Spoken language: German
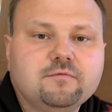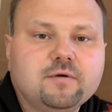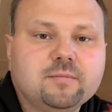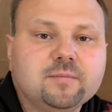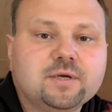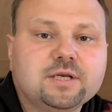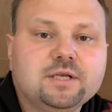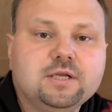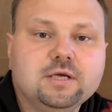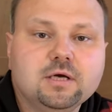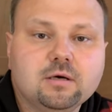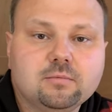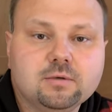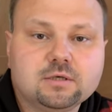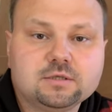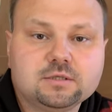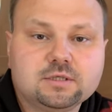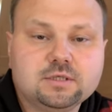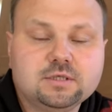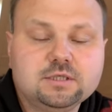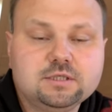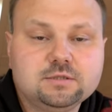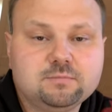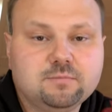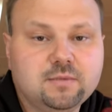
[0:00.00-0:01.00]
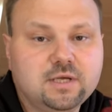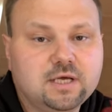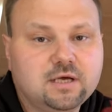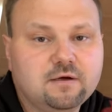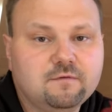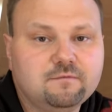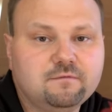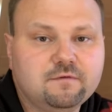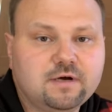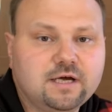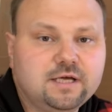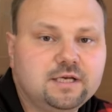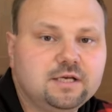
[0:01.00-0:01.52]
Wenn man hier aber nicht mehr
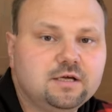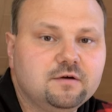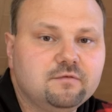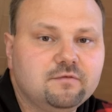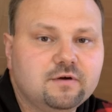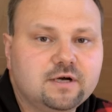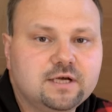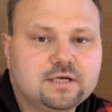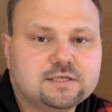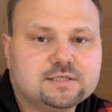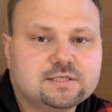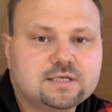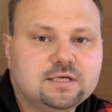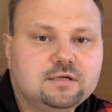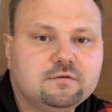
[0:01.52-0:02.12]
weiter weiß,